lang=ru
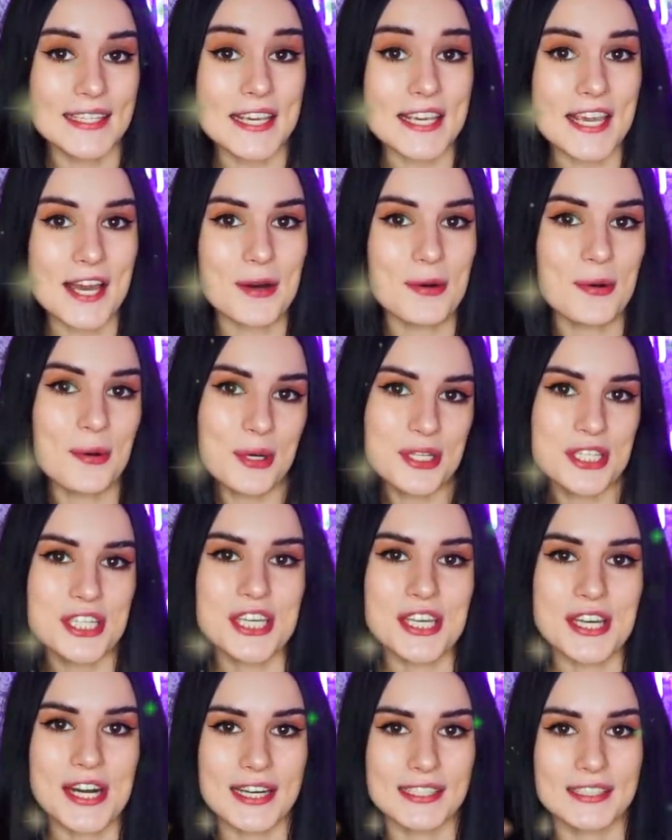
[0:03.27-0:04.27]
и я
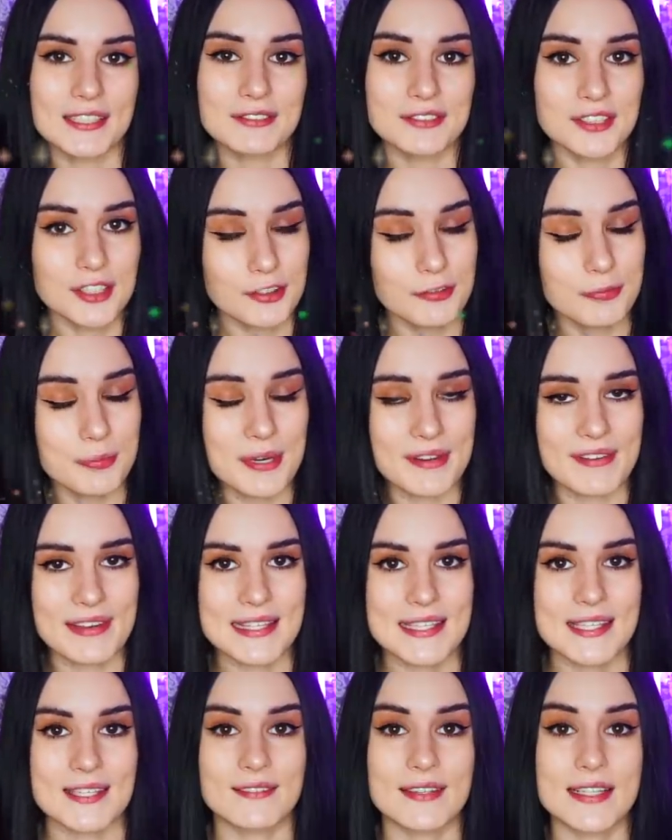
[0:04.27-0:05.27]
очень рада вновь
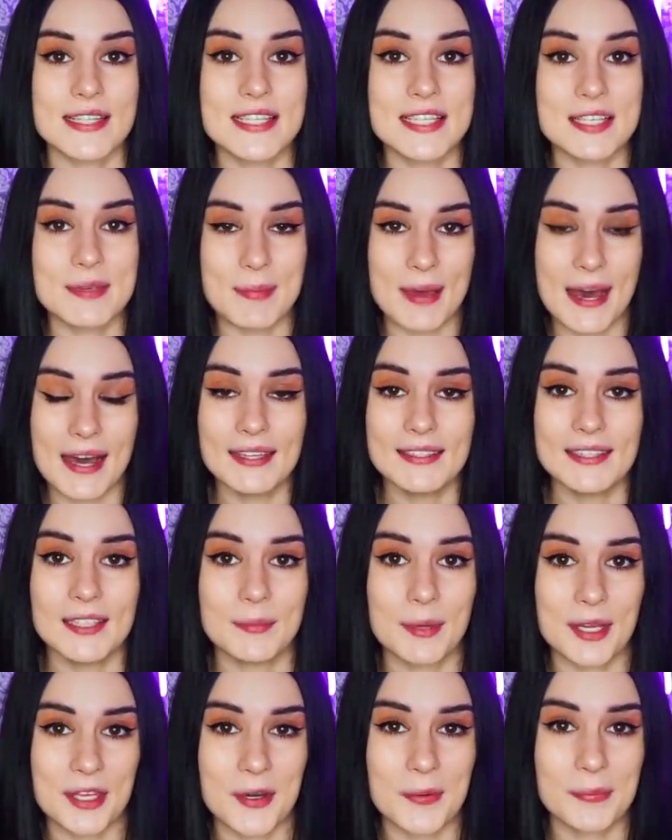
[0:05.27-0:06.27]
приветствовать тебя на
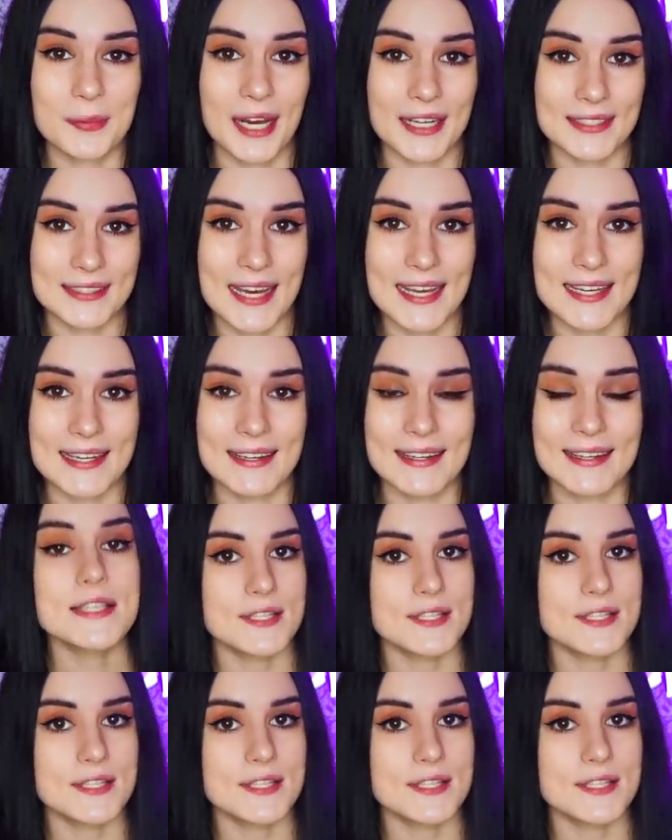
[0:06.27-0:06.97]
моем канале.